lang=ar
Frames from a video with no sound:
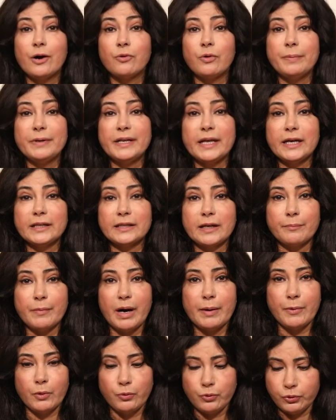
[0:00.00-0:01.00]
وبداية
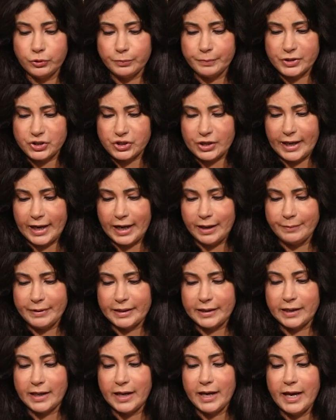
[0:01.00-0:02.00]
مع مولود برج
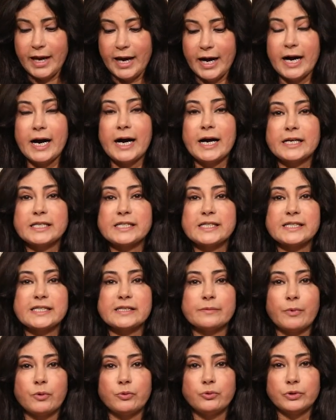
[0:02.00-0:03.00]
الحمل
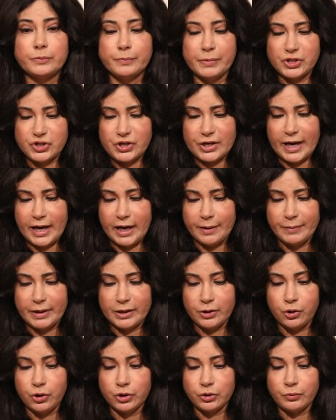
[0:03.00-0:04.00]
عزيزي مولود برج
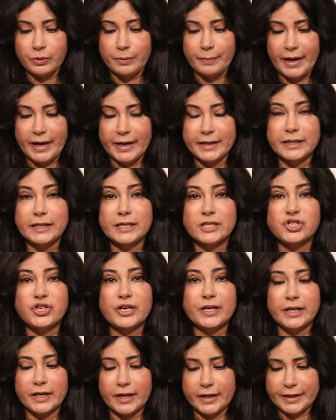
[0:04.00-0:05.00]
الحمل خطوة مهنية
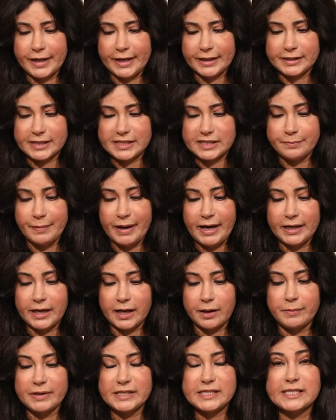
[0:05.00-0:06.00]
جريئة رح تسمح
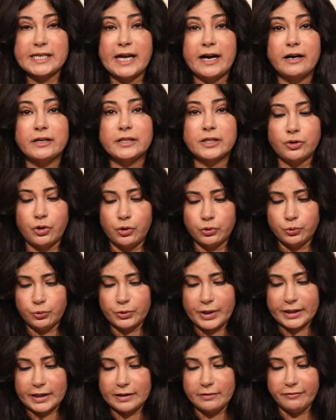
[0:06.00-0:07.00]
لك باستعادة
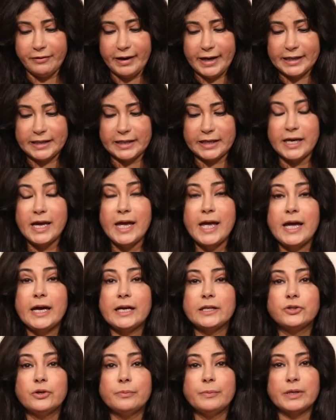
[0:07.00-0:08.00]
حضورك الفعلي
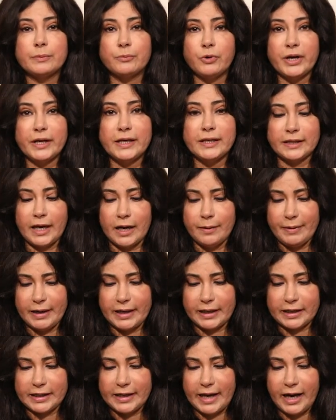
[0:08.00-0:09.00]
ضمن محيط
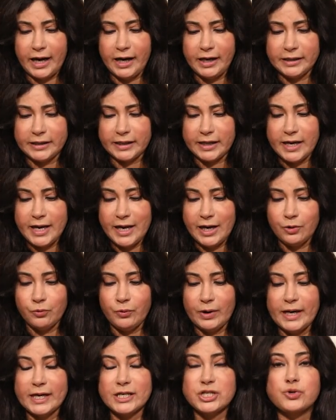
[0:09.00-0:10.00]
عملك الحالي
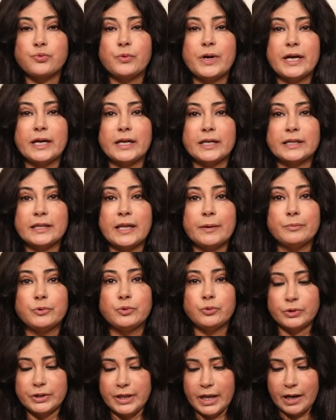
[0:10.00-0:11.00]
والأجواء
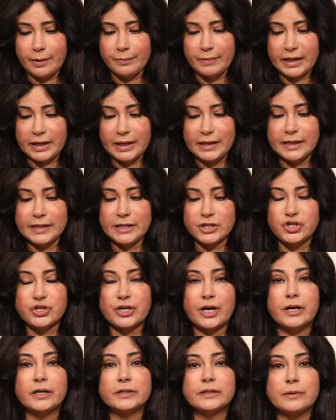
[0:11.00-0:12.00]
تبدو داعمة كل
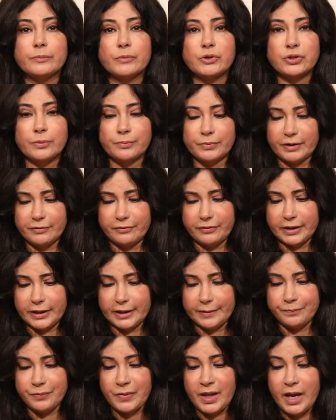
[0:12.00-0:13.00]
الإجراءات المرتبطة
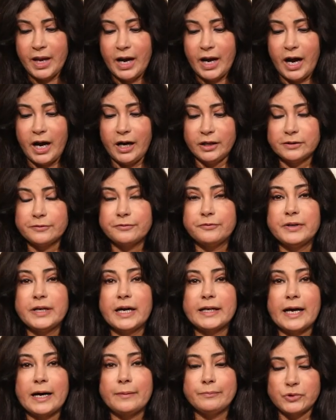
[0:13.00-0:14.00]
فيها
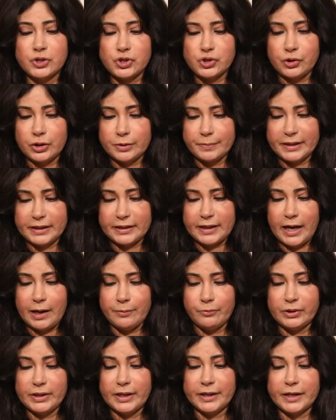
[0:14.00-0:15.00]
عاطفيا عم تشعر
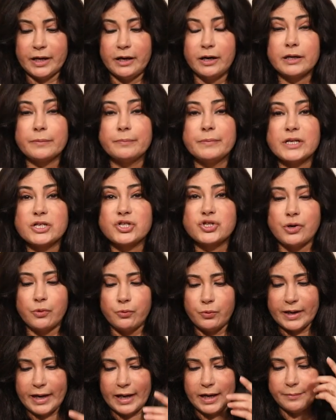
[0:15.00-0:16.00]
بالتعب والإرهاق من
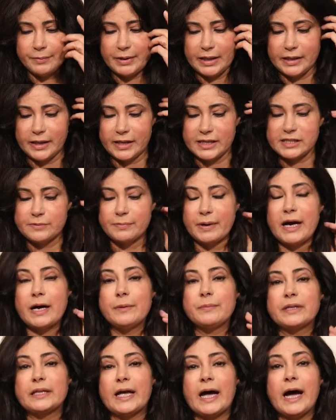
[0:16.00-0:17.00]
الجو العام يلي أصبح
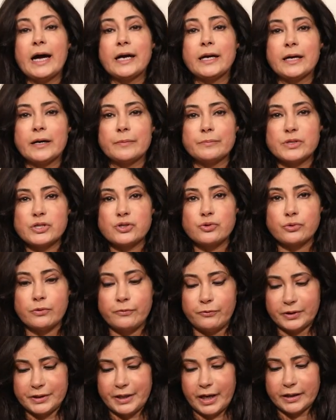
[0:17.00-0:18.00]
عم يتحكم
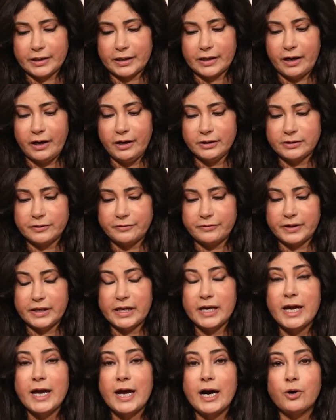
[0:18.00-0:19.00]
بظروف وضعك العاطفي
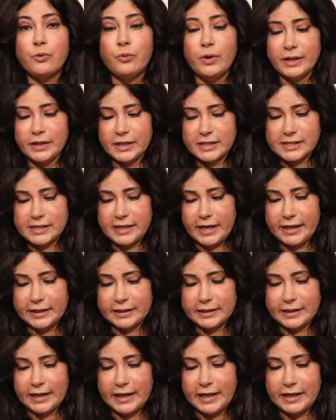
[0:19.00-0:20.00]
ونصيحة
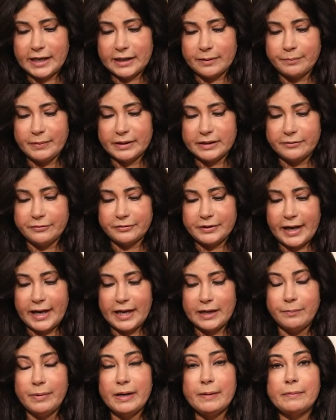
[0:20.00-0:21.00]
نصيحتنا لك ما تفتح
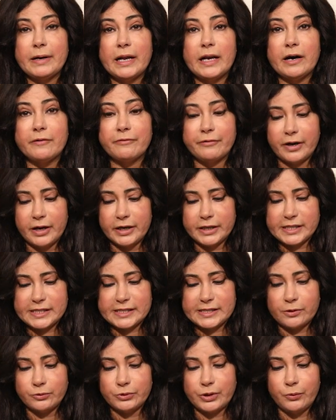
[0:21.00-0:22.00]
الباب للأفكار
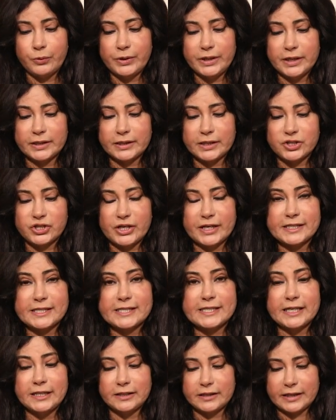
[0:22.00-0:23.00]
السوداوية ترجع
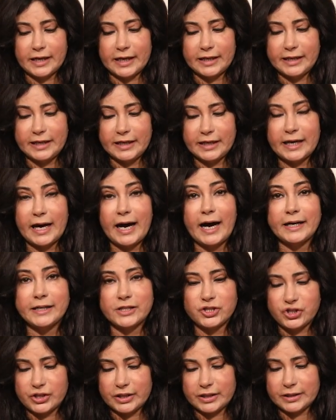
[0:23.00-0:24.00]
تسيطر عليك عن
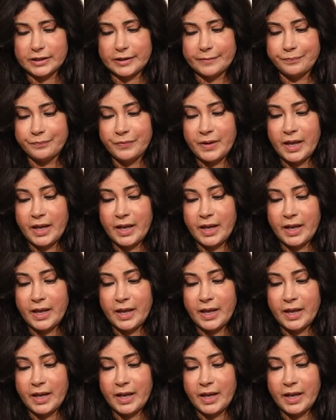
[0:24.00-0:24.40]
جديد